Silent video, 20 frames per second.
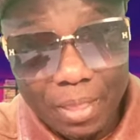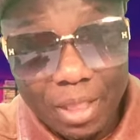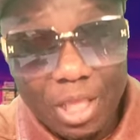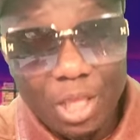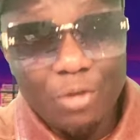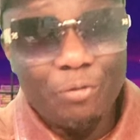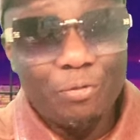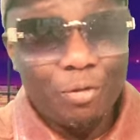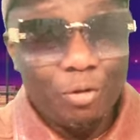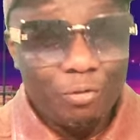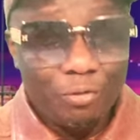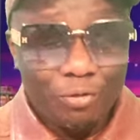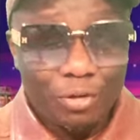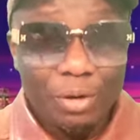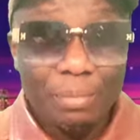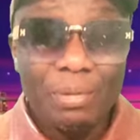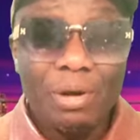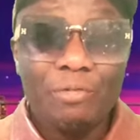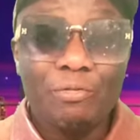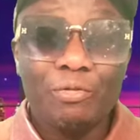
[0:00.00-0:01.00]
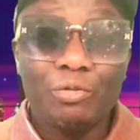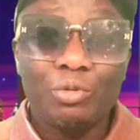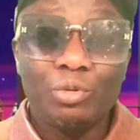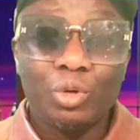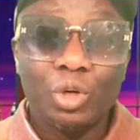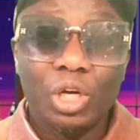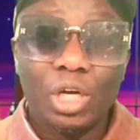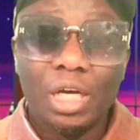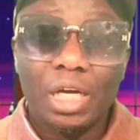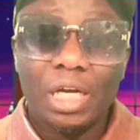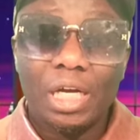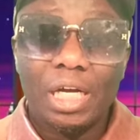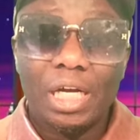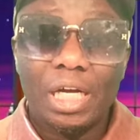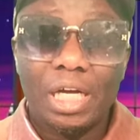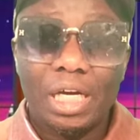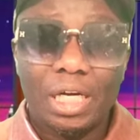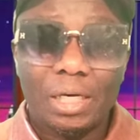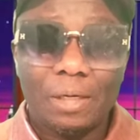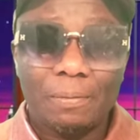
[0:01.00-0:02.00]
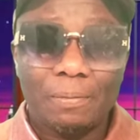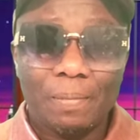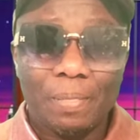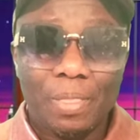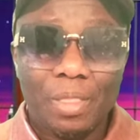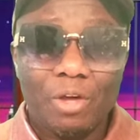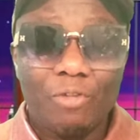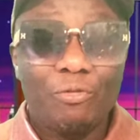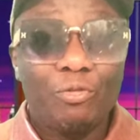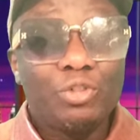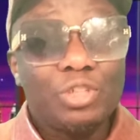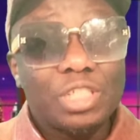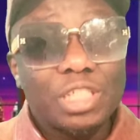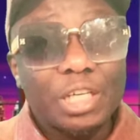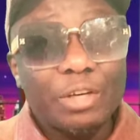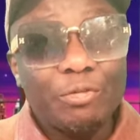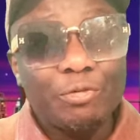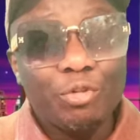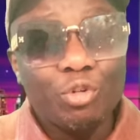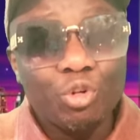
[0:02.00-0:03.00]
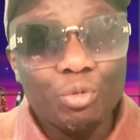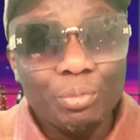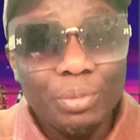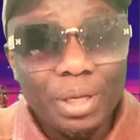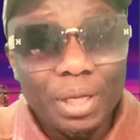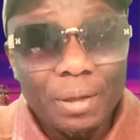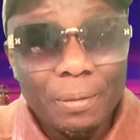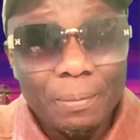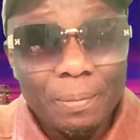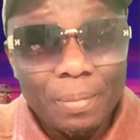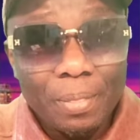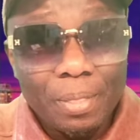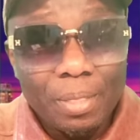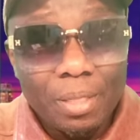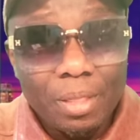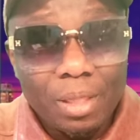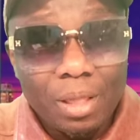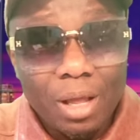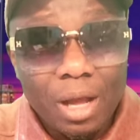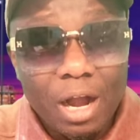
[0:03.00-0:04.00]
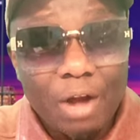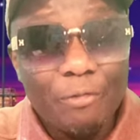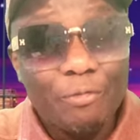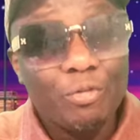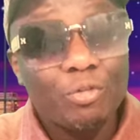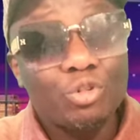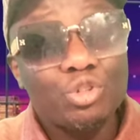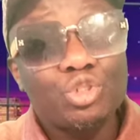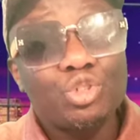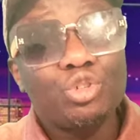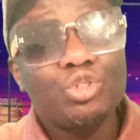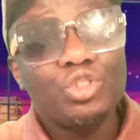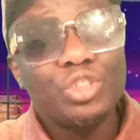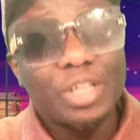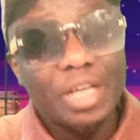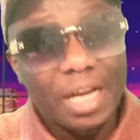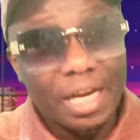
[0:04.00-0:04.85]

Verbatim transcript: Il faut vraiment vous, euh, vous informer en fonction du